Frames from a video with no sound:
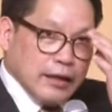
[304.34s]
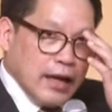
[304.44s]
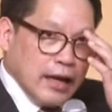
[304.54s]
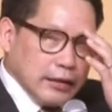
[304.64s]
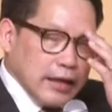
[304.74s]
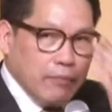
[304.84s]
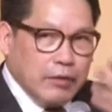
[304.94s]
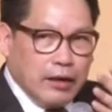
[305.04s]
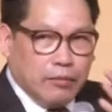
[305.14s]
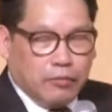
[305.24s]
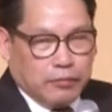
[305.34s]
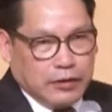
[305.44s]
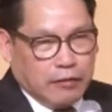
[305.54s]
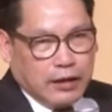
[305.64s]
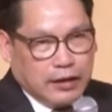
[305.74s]
ในตลาดหลักทรัพย์เนี่ยผม
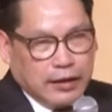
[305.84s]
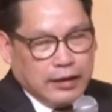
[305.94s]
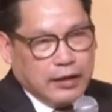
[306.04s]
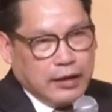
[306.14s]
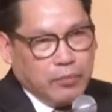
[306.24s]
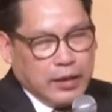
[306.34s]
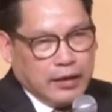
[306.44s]
เชื่อว่าในที่นี้